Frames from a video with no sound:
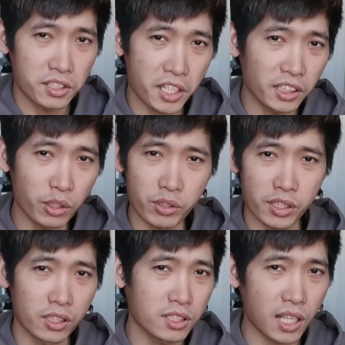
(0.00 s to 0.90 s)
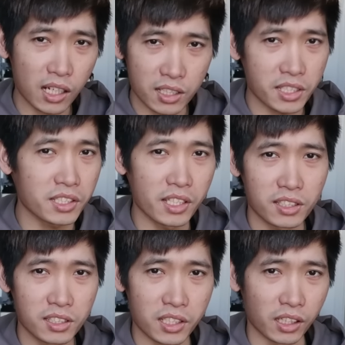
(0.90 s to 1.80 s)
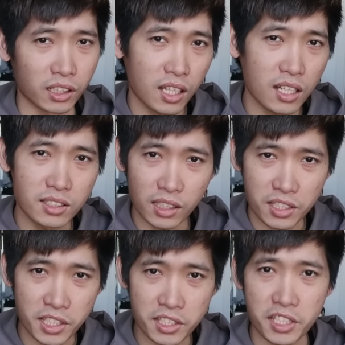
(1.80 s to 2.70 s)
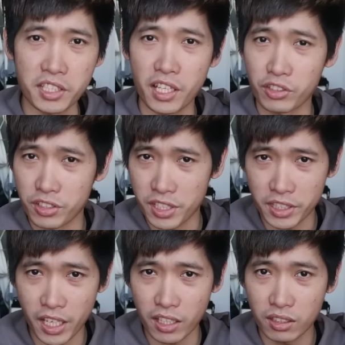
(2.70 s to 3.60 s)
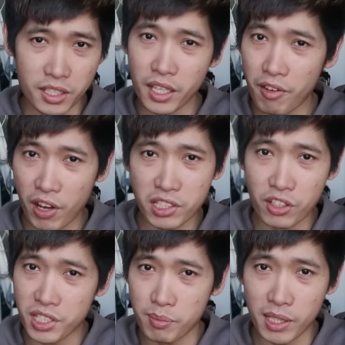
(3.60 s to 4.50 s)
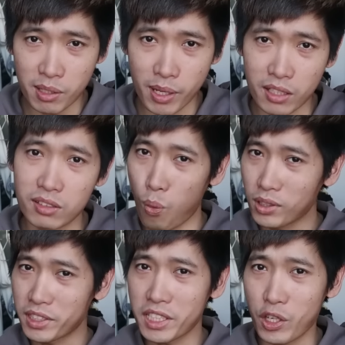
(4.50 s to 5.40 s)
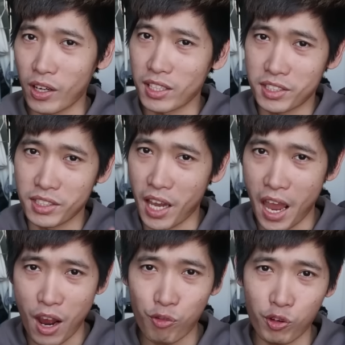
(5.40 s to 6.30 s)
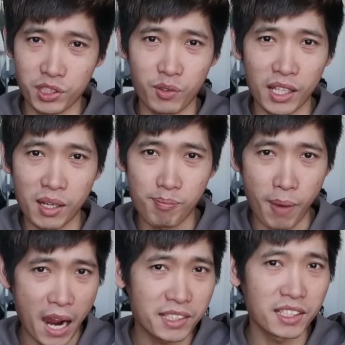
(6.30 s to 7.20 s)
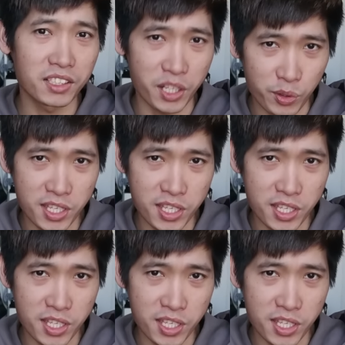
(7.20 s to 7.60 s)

这些都已经上个星期的事情了，那这个星期也是今天。今天发售的新品里面，我只喜欢的是 Air Force One 的白色球